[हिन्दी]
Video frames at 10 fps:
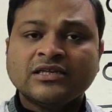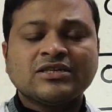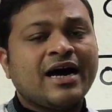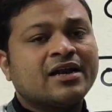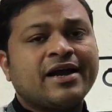
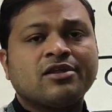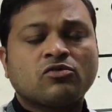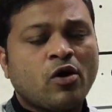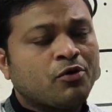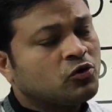चार का
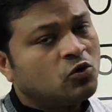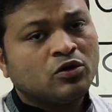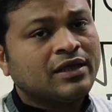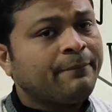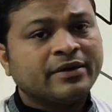स्क्वायर रूट दो
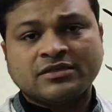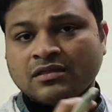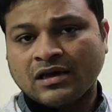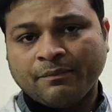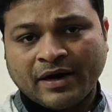होता है
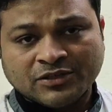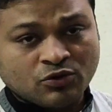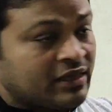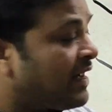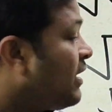पच्चीस का पांच
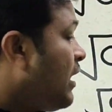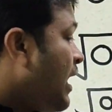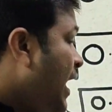होता है